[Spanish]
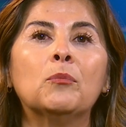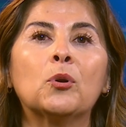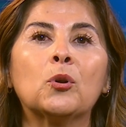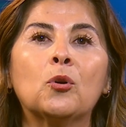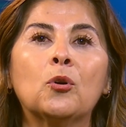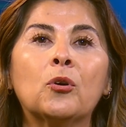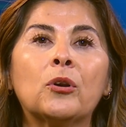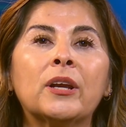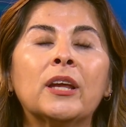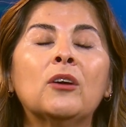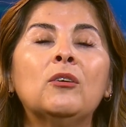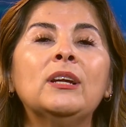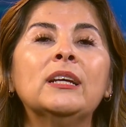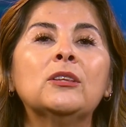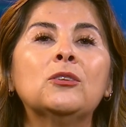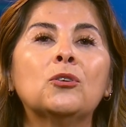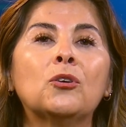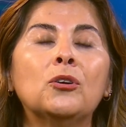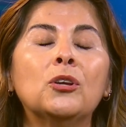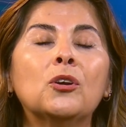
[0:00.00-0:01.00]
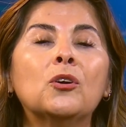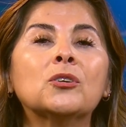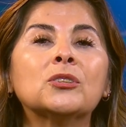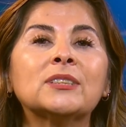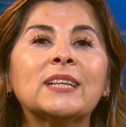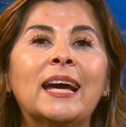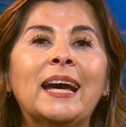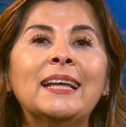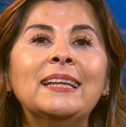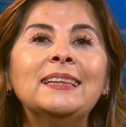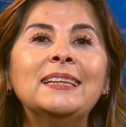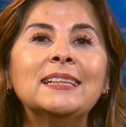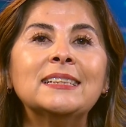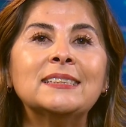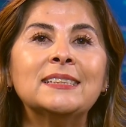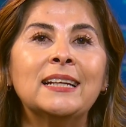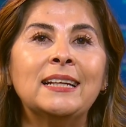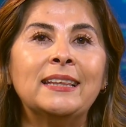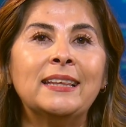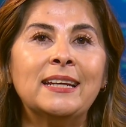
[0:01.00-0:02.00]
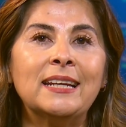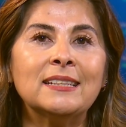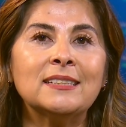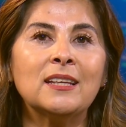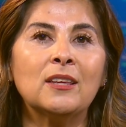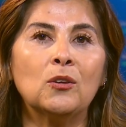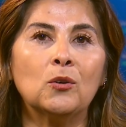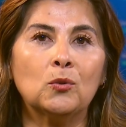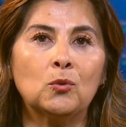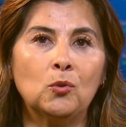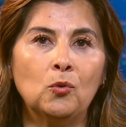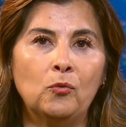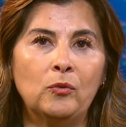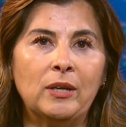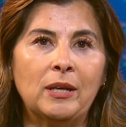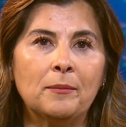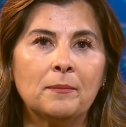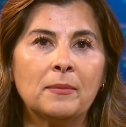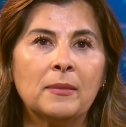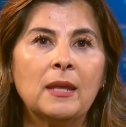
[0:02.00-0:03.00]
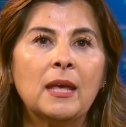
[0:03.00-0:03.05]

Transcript: por correo electrónico antes del 13 de octubre.